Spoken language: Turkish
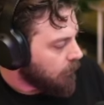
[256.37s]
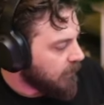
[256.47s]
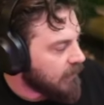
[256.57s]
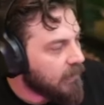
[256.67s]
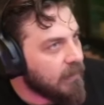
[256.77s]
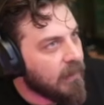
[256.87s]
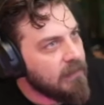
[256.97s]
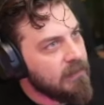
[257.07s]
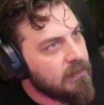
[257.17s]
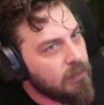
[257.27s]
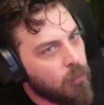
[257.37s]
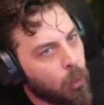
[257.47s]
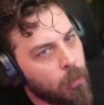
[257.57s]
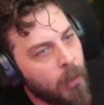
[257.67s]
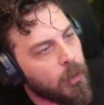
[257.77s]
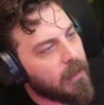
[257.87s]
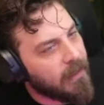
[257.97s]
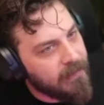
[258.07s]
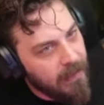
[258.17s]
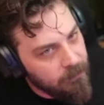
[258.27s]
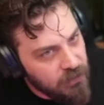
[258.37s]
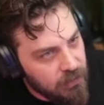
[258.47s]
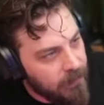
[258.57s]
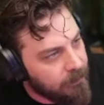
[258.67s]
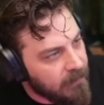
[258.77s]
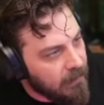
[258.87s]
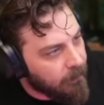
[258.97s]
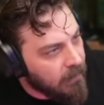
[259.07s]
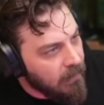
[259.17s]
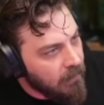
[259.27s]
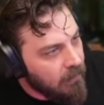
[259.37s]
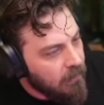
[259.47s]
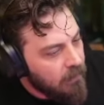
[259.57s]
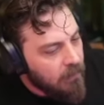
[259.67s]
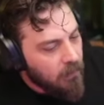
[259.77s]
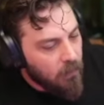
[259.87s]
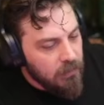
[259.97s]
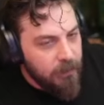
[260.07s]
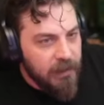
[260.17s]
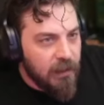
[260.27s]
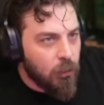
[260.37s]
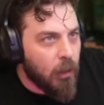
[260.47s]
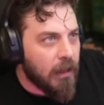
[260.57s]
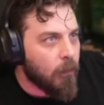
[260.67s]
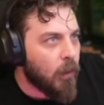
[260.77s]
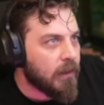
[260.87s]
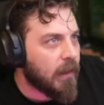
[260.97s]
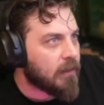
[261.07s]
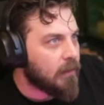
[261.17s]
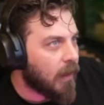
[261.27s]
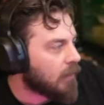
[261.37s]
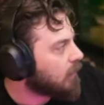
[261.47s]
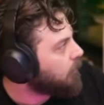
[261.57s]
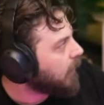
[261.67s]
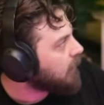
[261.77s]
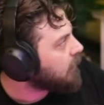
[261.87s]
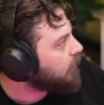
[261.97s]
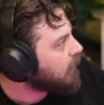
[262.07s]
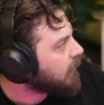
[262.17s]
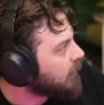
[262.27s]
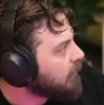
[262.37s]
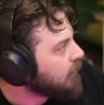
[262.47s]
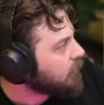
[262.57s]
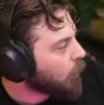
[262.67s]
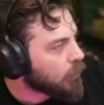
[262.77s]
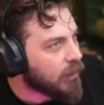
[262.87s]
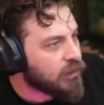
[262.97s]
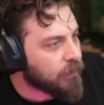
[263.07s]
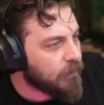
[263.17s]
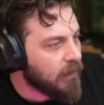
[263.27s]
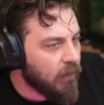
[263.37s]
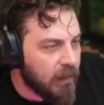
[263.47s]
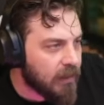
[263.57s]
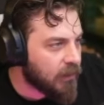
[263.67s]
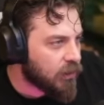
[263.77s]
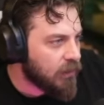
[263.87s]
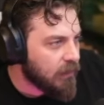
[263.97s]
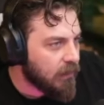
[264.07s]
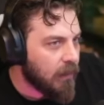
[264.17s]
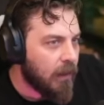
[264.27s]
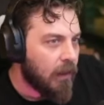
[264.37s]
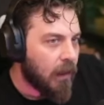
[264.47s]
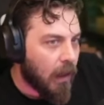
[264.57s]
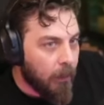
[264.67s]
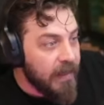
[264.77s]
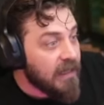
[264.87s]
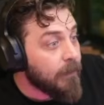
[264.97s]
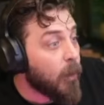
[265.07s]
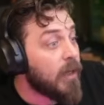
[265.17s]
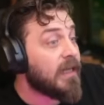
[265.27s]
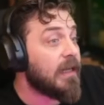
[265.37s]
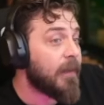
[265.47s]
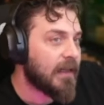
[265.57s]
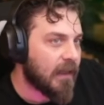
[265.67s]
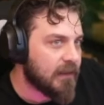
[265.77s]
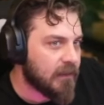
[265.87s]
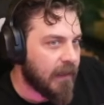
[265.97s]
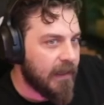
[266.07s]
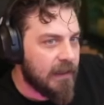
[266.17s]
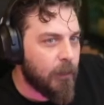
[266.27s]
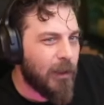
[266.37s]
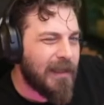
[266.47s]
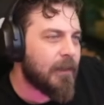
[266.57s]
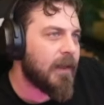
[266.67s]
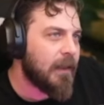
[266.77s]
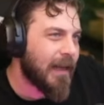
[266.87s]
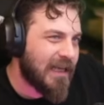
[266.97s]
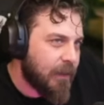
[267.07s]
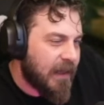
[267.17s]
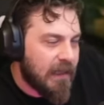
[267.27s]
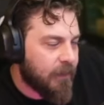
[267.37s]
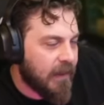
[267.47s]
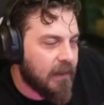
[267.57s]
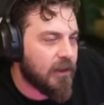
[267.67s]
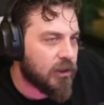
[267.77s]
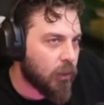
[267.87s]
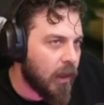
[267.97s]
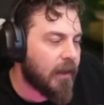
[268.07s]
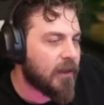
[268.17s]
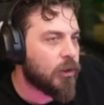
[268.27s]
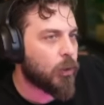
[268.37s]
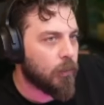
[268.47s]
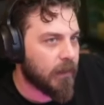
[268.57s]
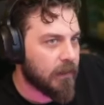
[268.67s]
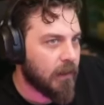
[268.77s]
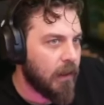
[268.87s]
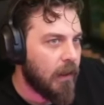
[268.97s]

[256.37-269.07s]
Mesela Gikas koruma olarak gelmişti benim deli bana Orada birine tokat mokat attı, attı bayılttı birilerini. Don't touch him diye öyle tanıştık. Ama ekibe öyle girmedi aslında. Ekibe öyle girmedi. Ekibe girmek değil işte. Öyle arkadaş olmadık.